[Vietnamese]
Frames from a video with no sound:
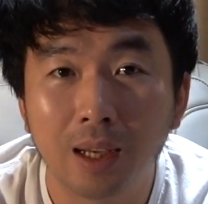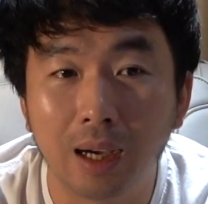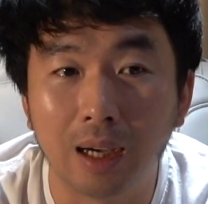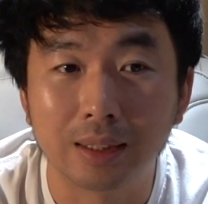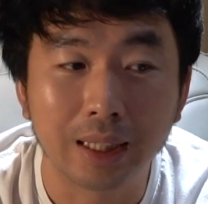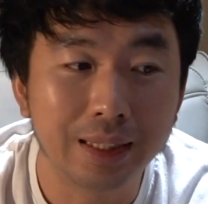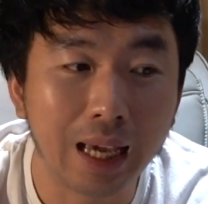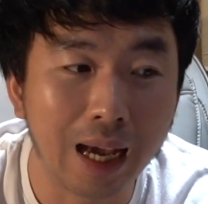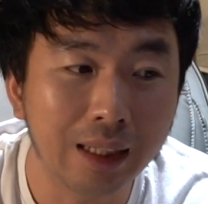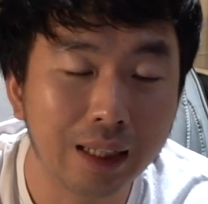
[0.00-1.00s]
uh, cái
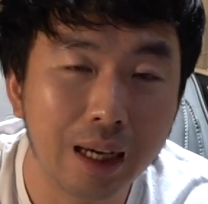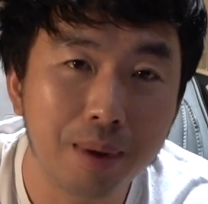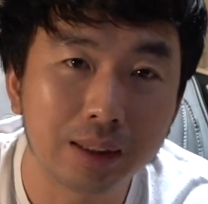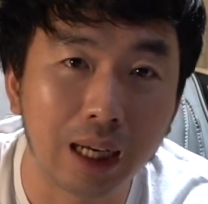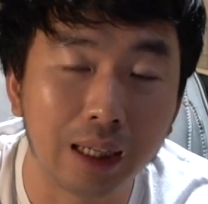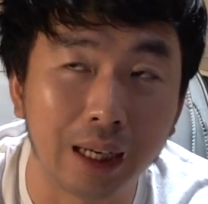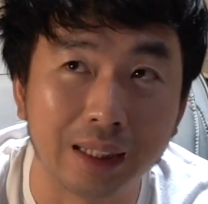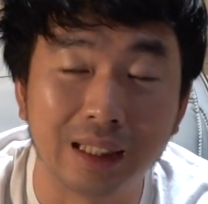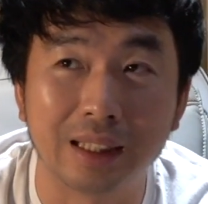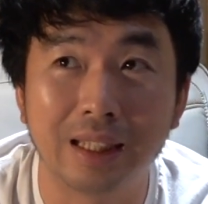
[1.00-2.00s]
giá cái ghế massage
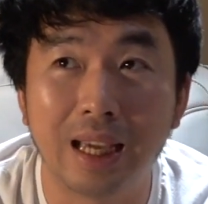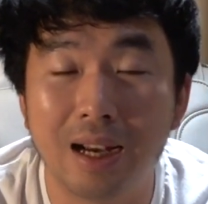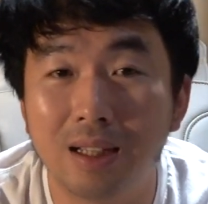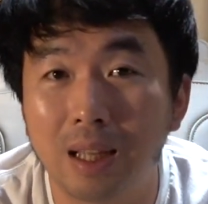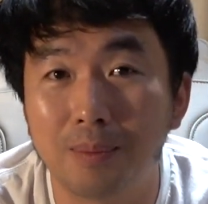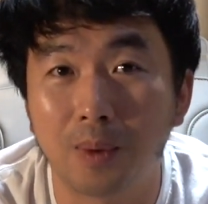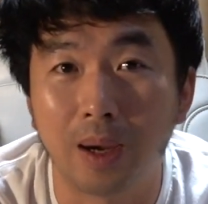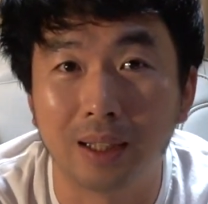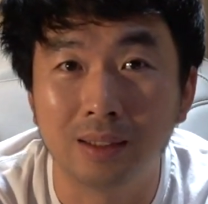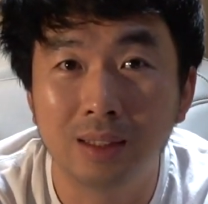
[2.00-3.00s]
này thì cái giá nó tầm
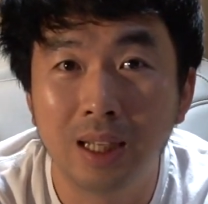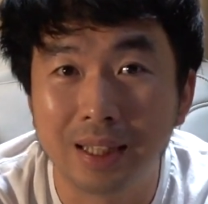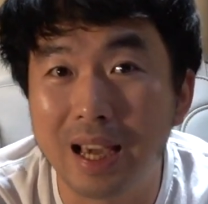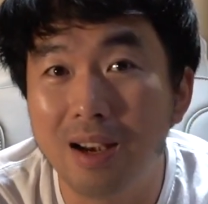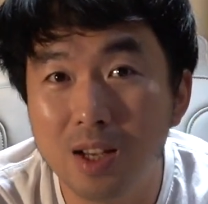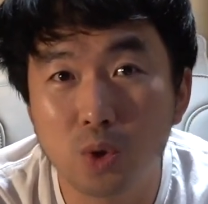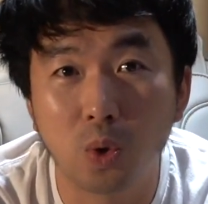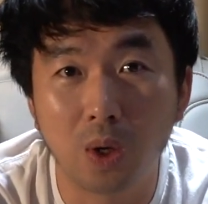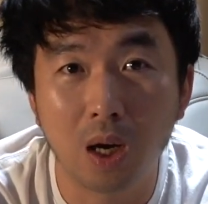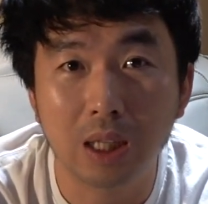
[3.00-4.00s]
khoảng giá list
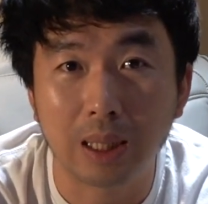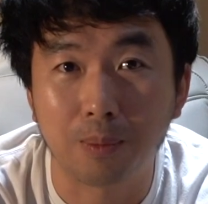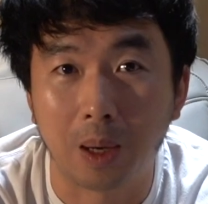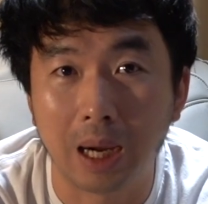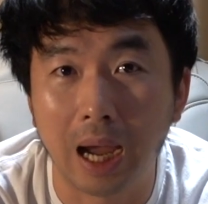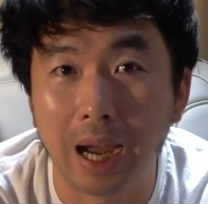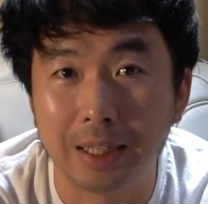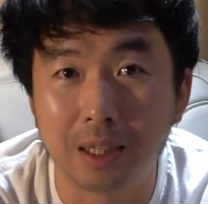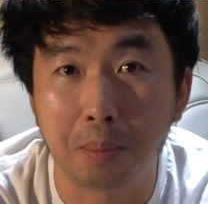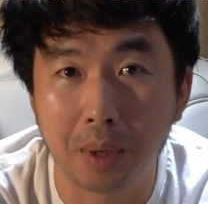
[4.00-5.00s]
của nó là tầm khoảng
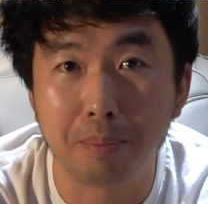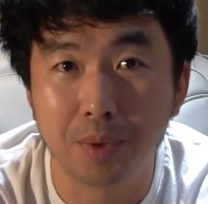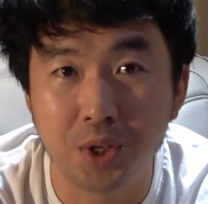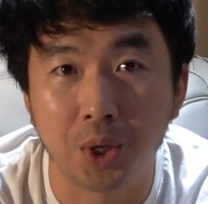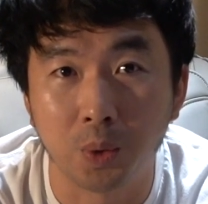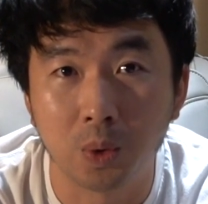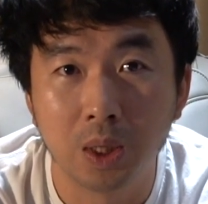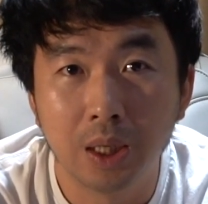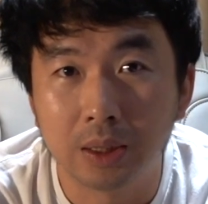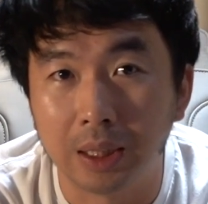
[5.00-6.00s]
250 triệu
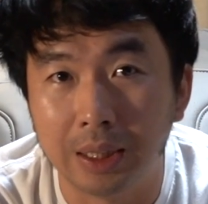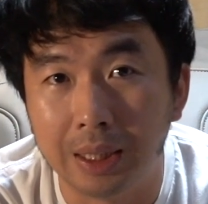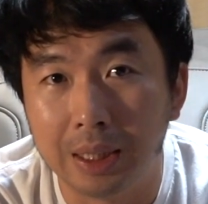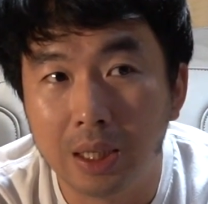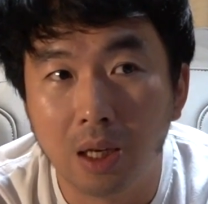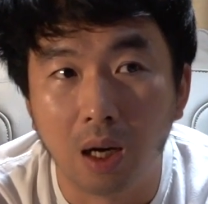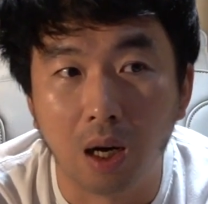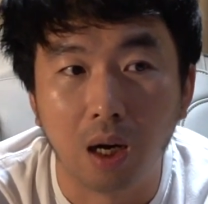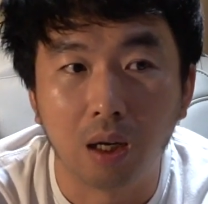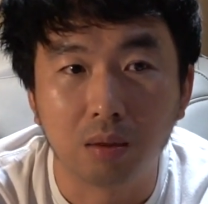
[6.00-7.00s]
thì
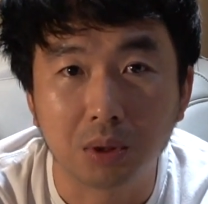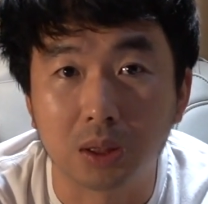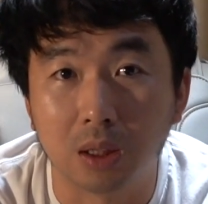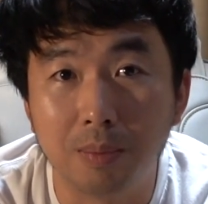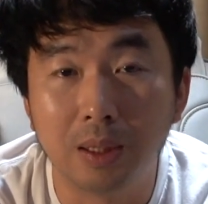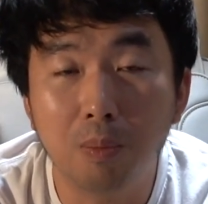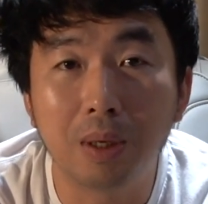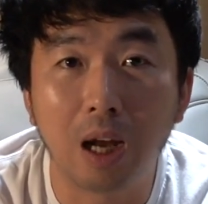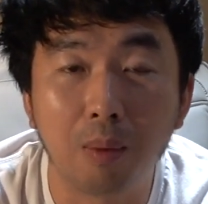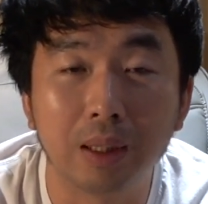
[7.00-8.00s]
Uh, thực sự mình lúc
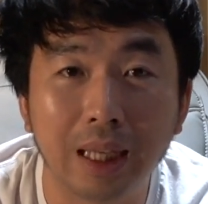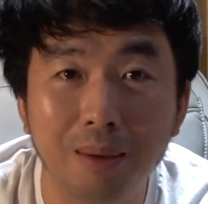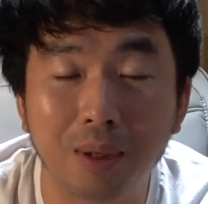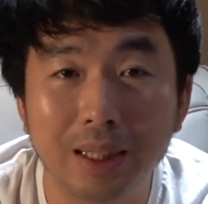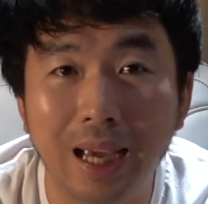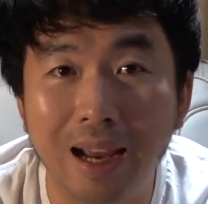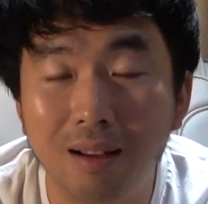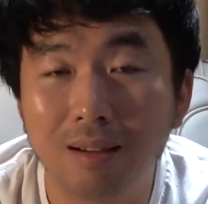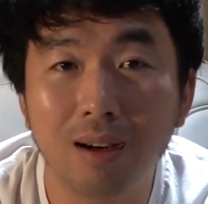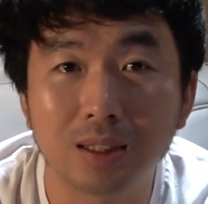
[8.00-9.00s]
mình đầu mình nghe một cái giá
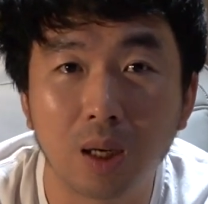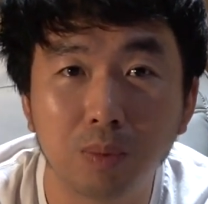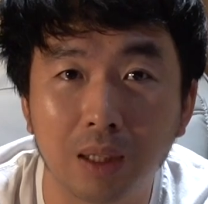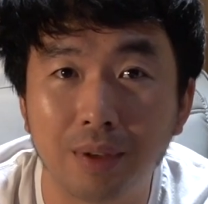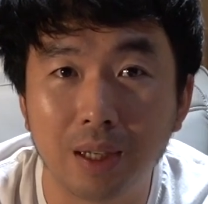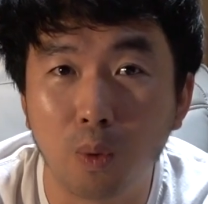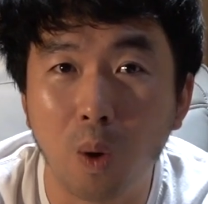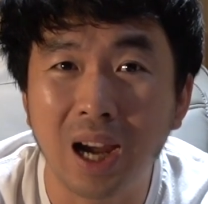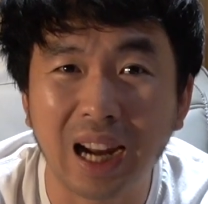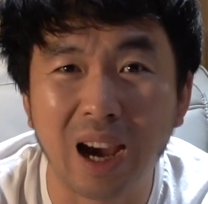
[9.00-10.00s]
nó rất là sốc tại vì nó
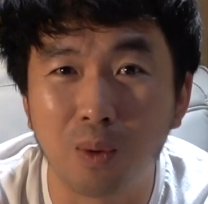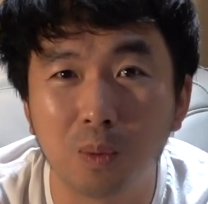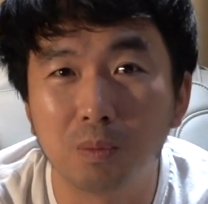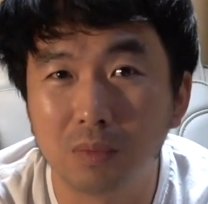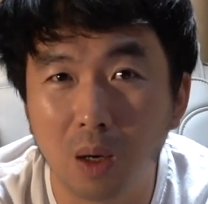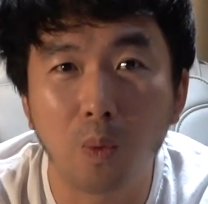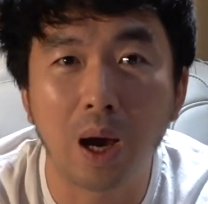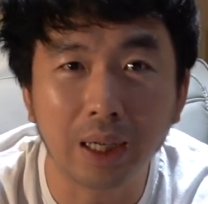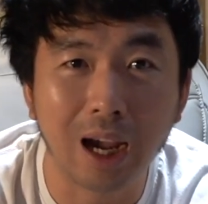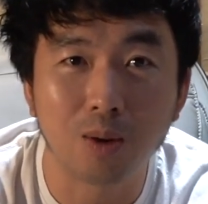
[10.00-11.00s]
quá cao nó
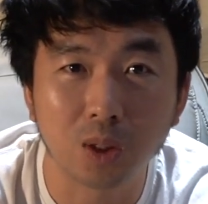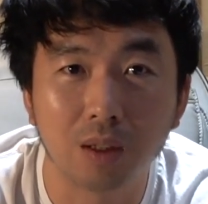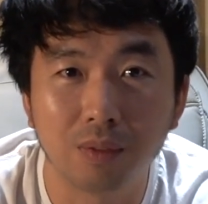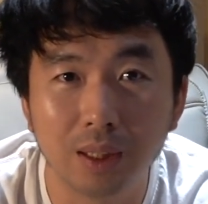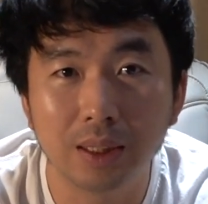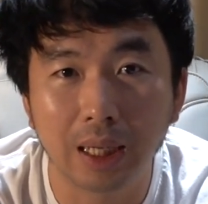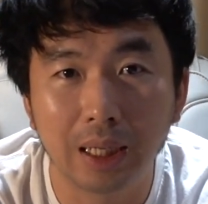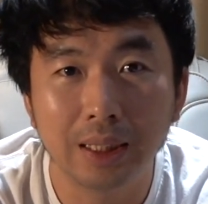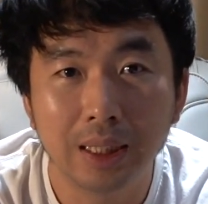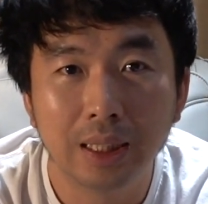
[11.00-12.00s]
quá cao so với
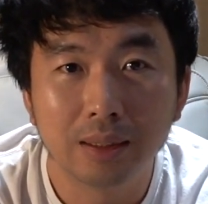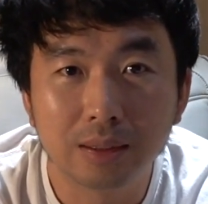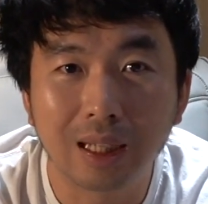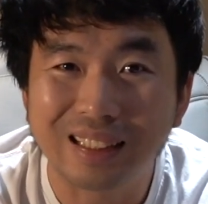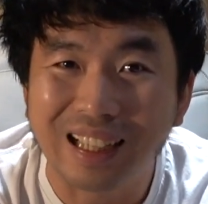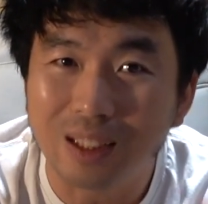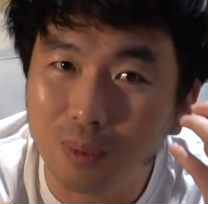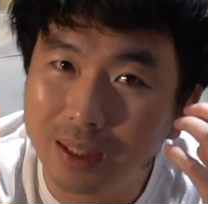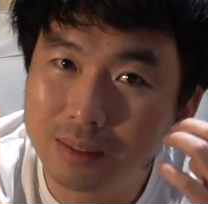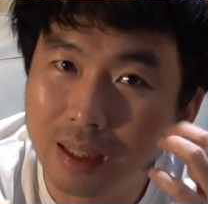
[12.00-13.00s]
cái cái cái trong
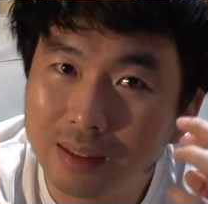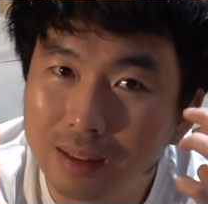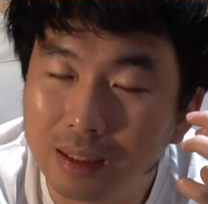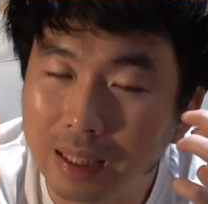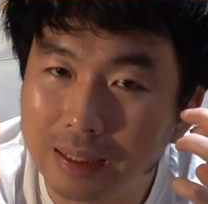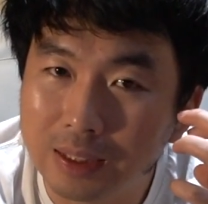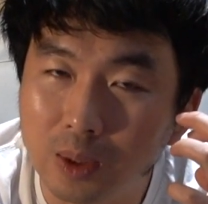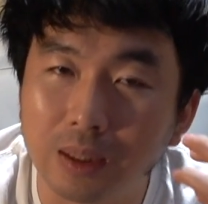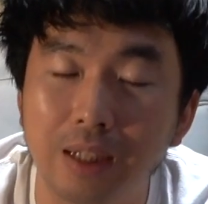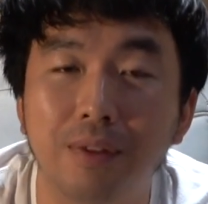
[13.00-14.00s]
cái cái cái cái,
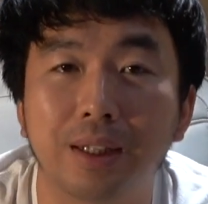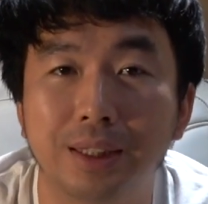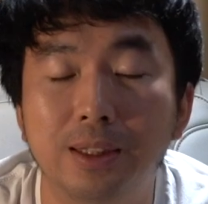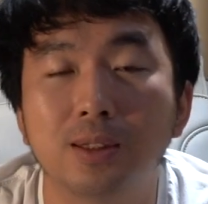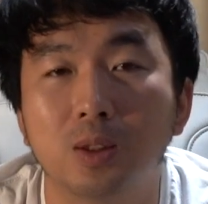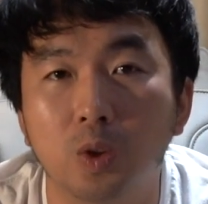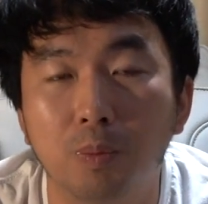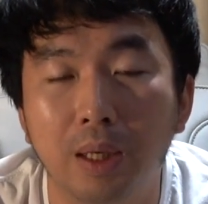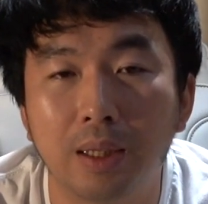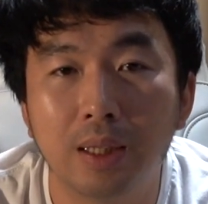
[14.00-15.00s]
suy nghĩ và cái trí tưởng tượng của
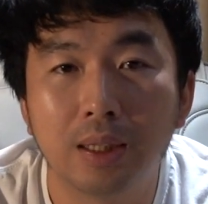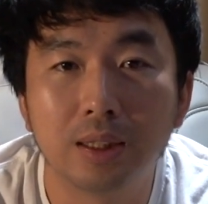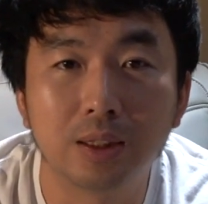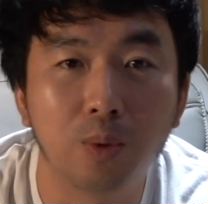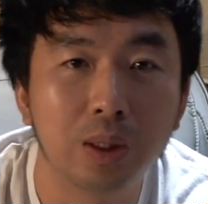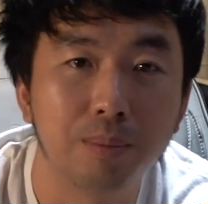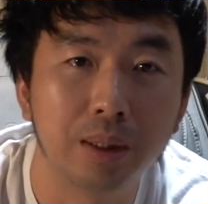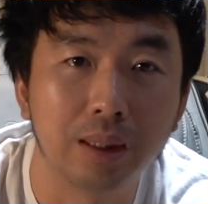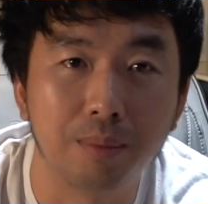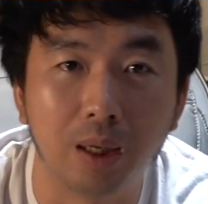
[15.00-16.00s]
mình nhưng sau quá trình
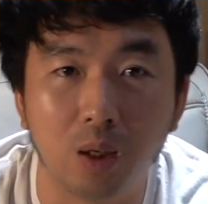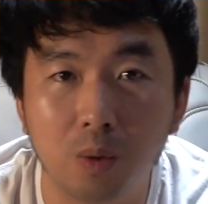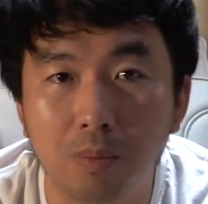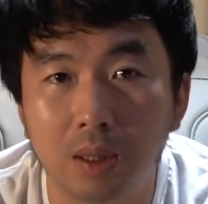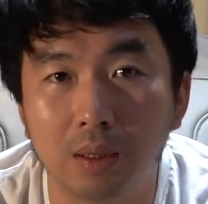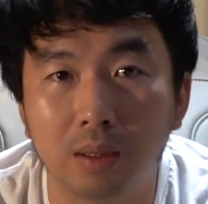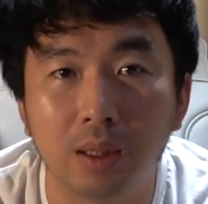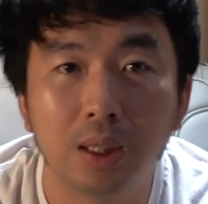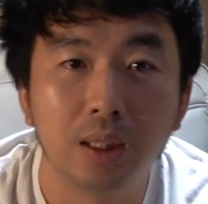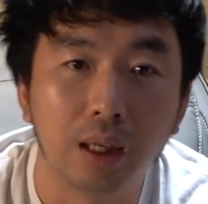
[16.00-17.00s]
mình tìm hiểu mình
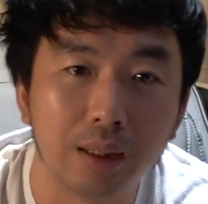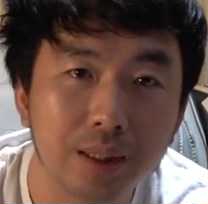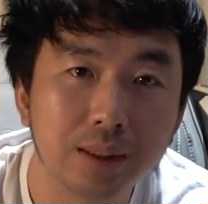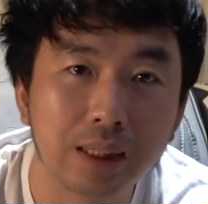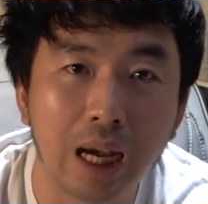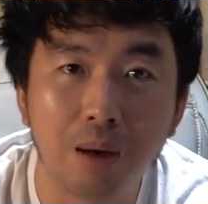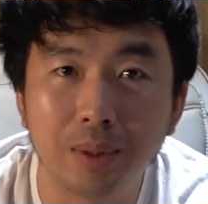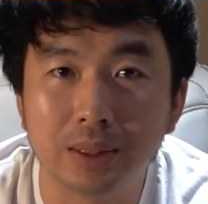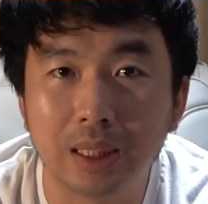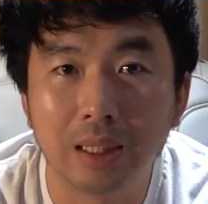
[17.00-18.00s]
à, discount
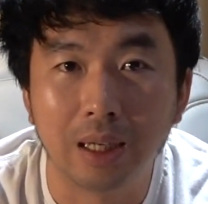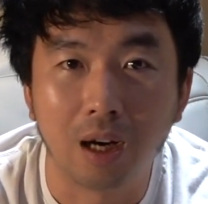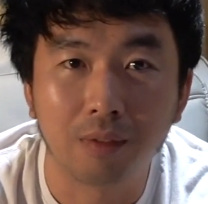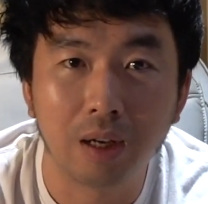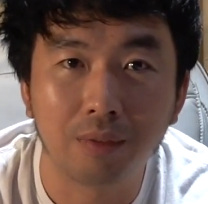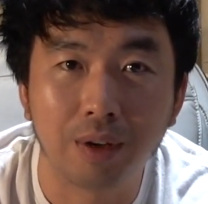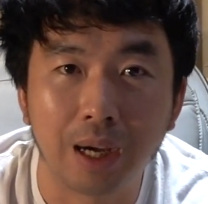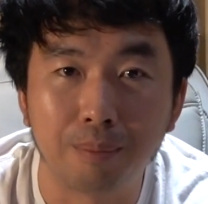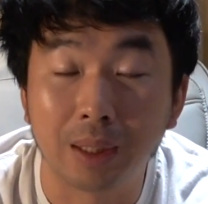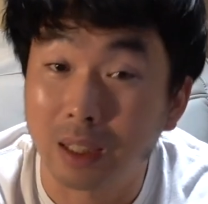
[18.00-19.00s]
mình xin này nọ vân
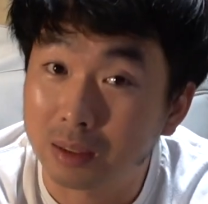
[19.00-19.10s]
và mình thật